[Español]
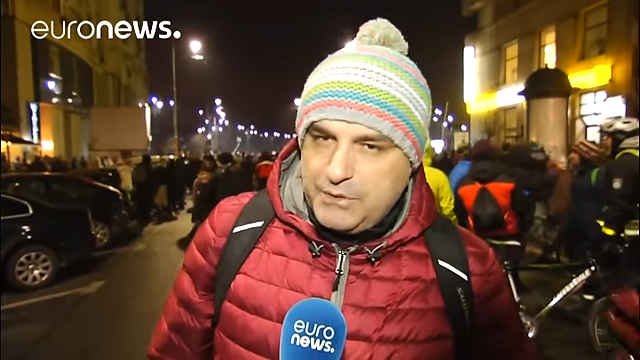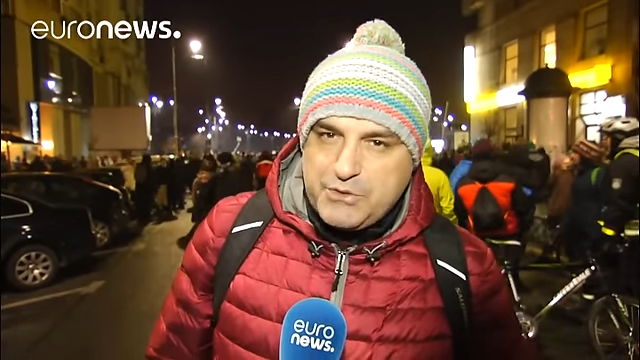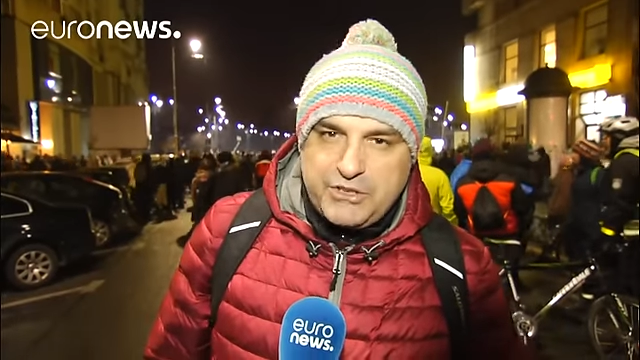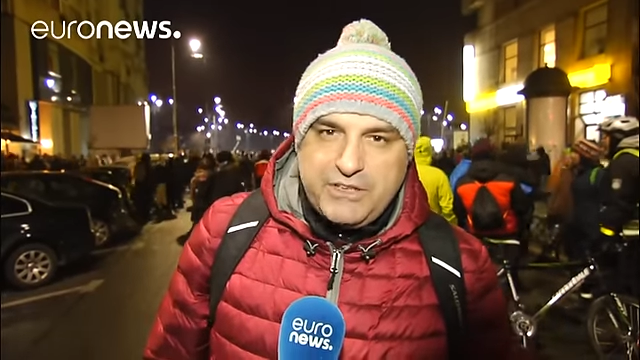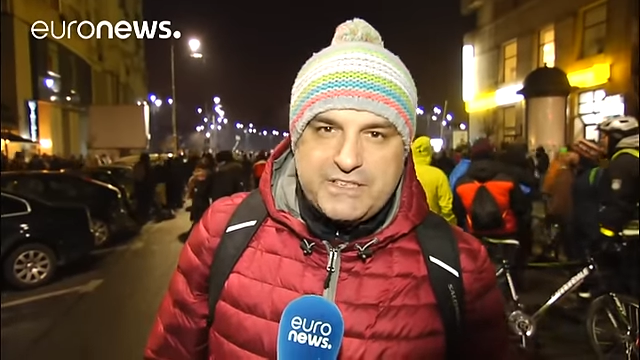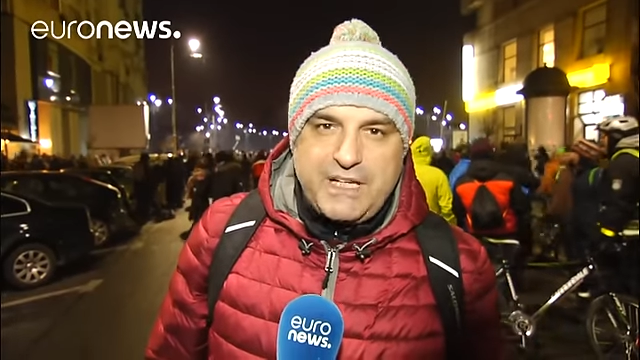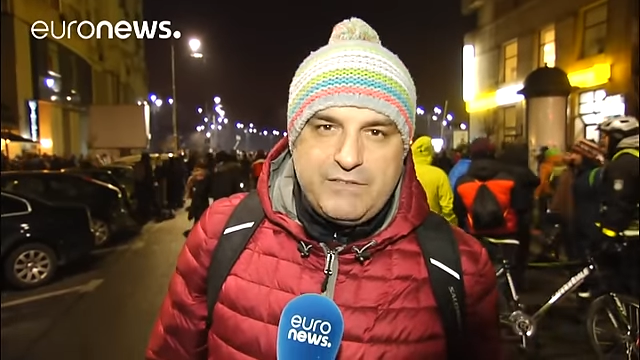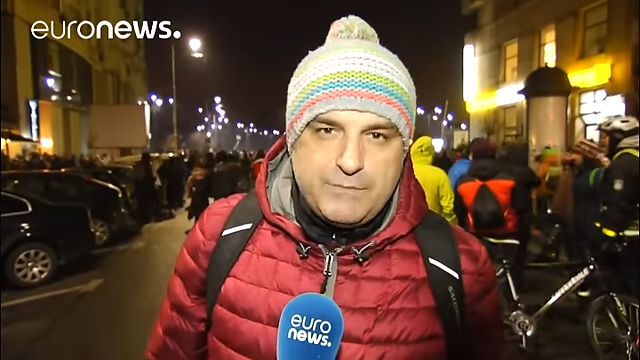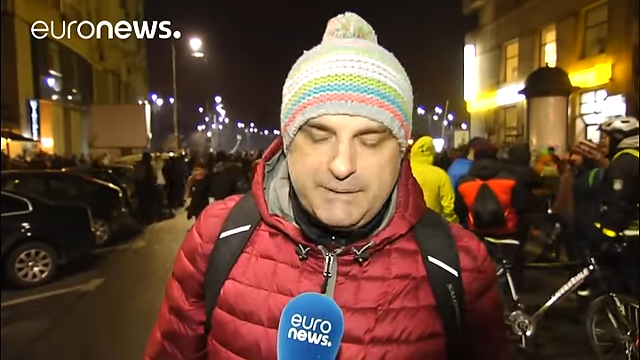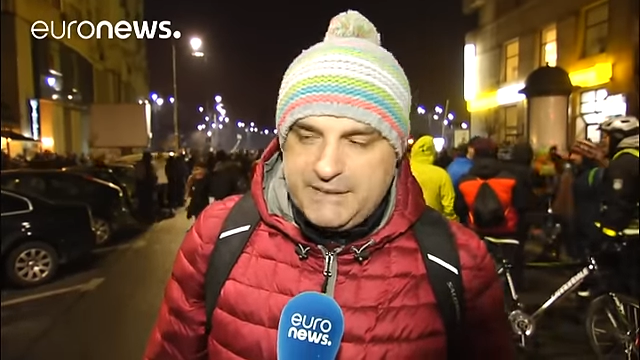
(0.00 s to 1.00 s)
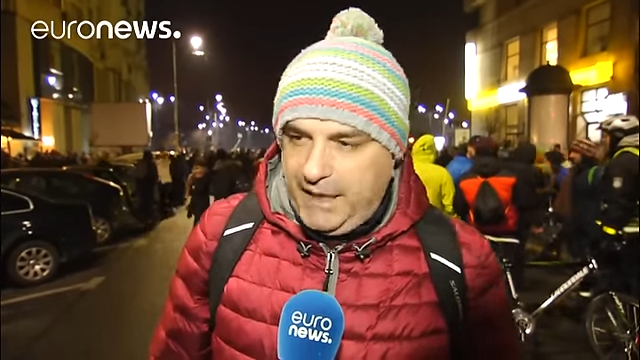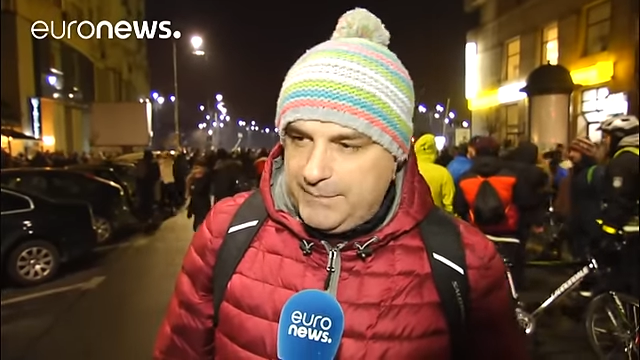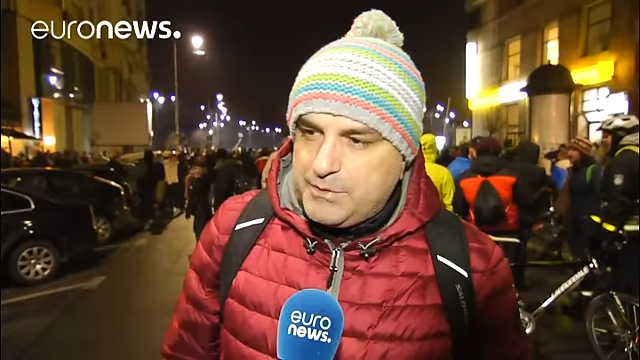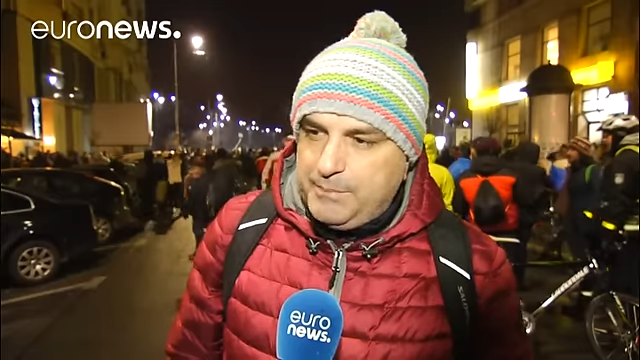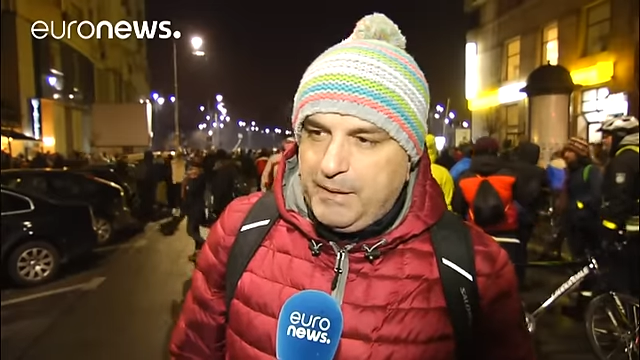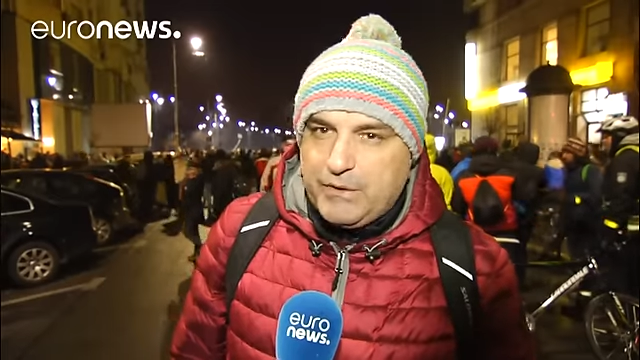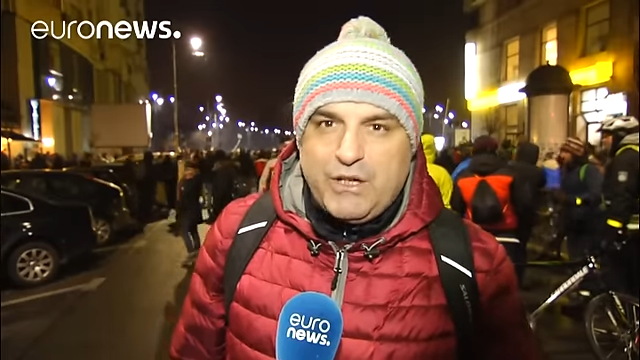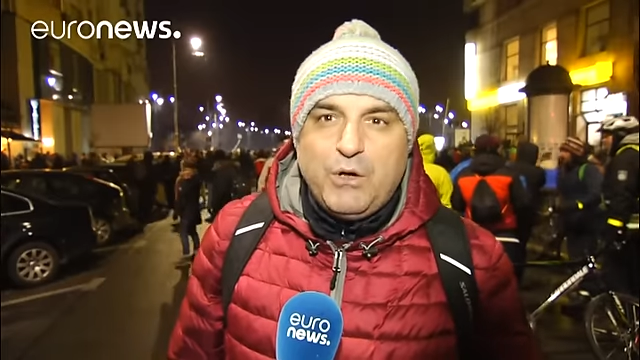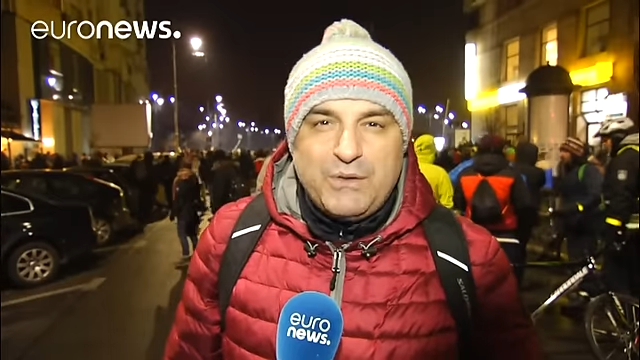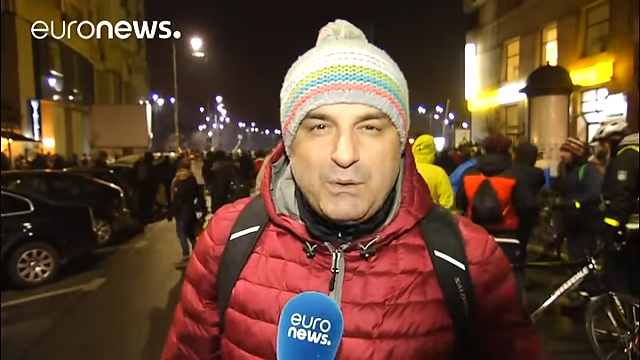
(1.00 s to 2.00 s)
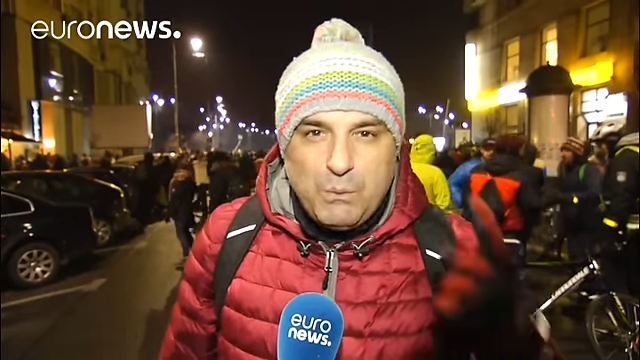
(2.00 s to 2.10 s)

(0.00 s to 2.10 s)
y en solo un mes ha conseguido